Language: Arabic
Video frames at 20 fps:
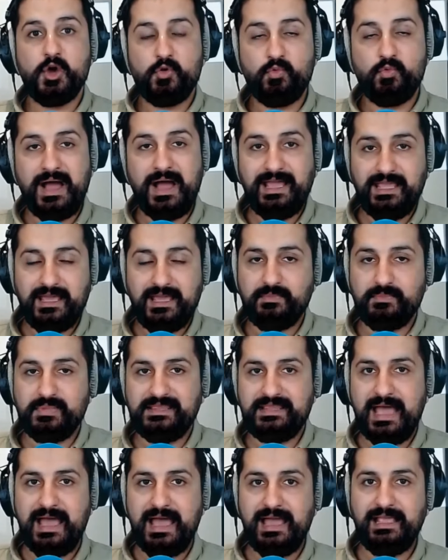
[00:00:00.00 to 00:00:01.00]
وهي
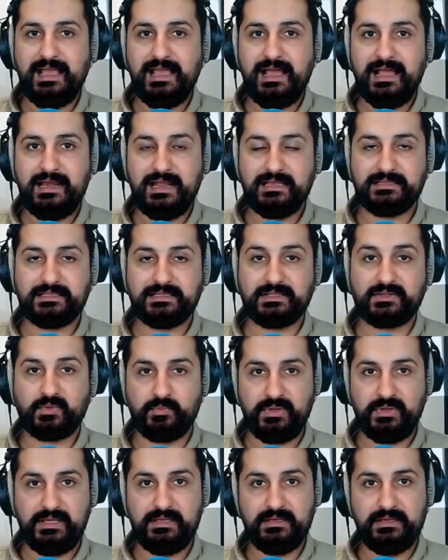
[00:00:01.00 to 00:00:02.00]
بدايه
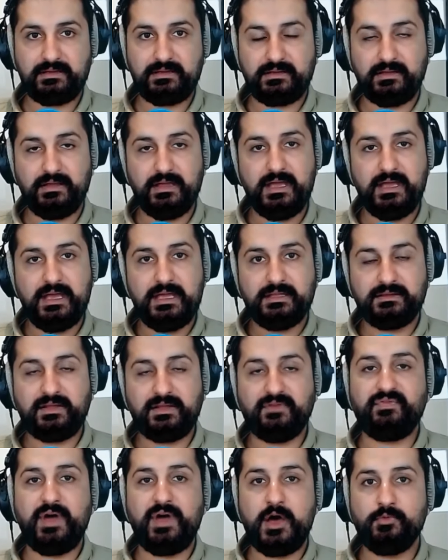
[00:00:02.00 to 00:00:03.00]
لتطبيق
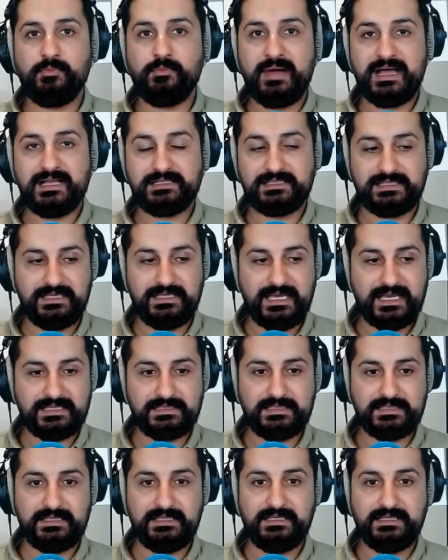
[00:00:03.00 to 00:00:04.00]
تفاهمات
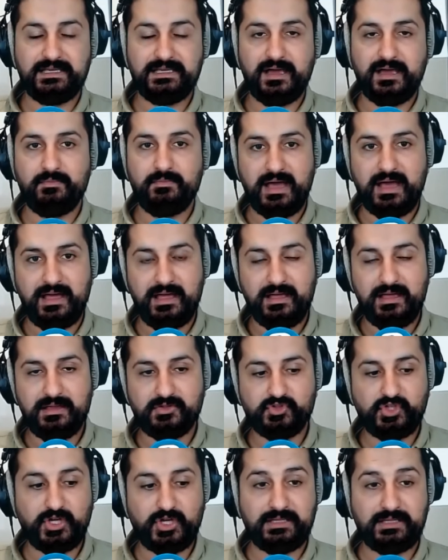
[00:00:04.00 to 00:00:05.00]
سياسيه
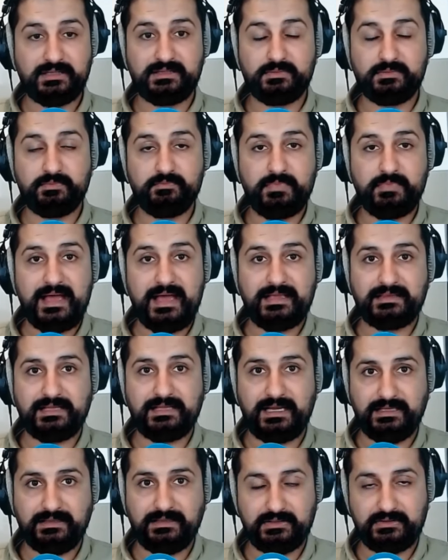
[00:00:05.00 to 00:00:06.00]
ما جرت ما
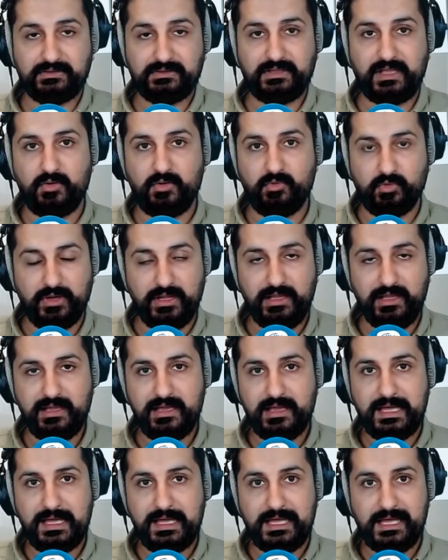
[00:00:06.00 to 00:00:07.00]
تحت الطاوله
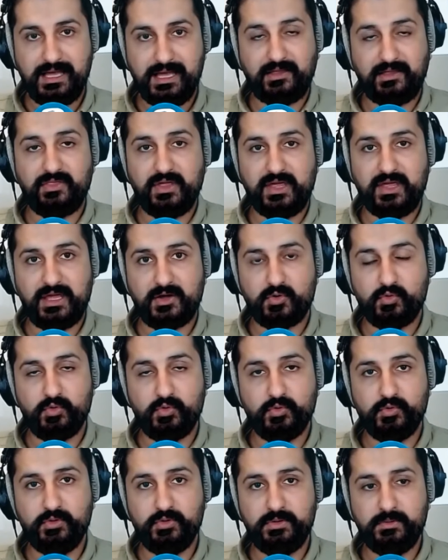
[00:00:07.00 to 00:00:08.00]
هكذا
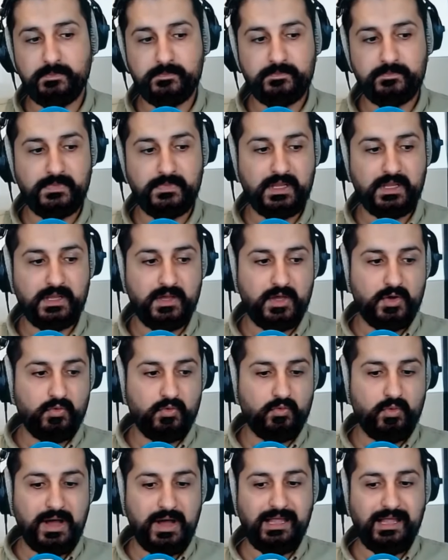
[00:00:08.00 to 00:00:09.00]
يقولون
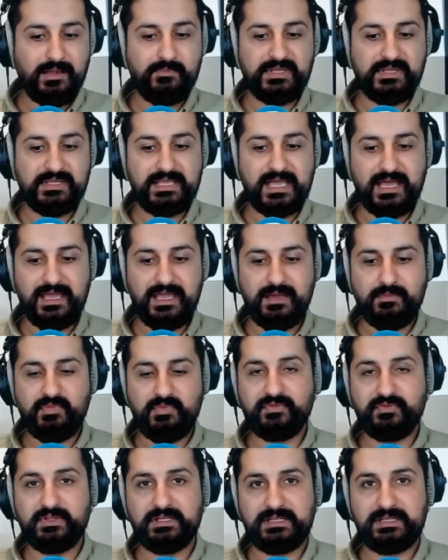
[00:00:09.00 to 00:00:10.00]
والبداية
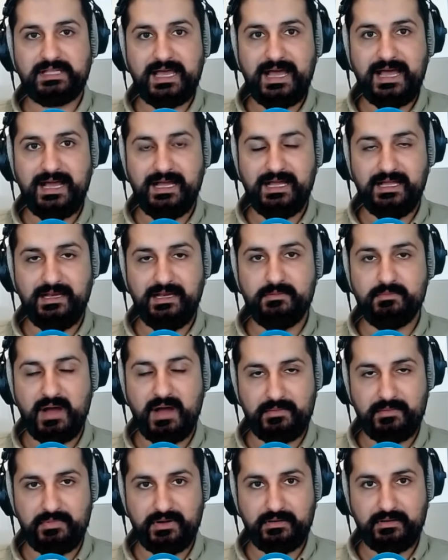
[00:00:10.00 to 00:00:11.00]
بافتتاح
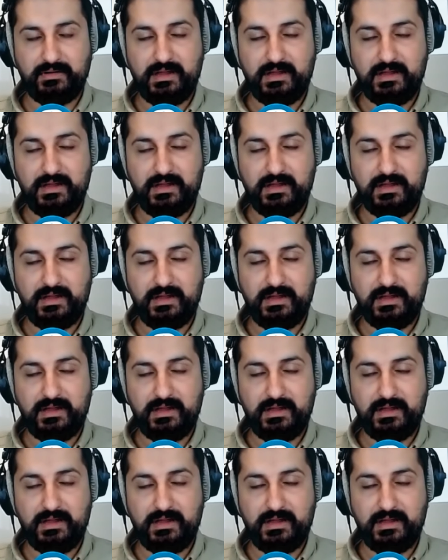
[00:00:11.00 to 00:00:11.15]
المعبر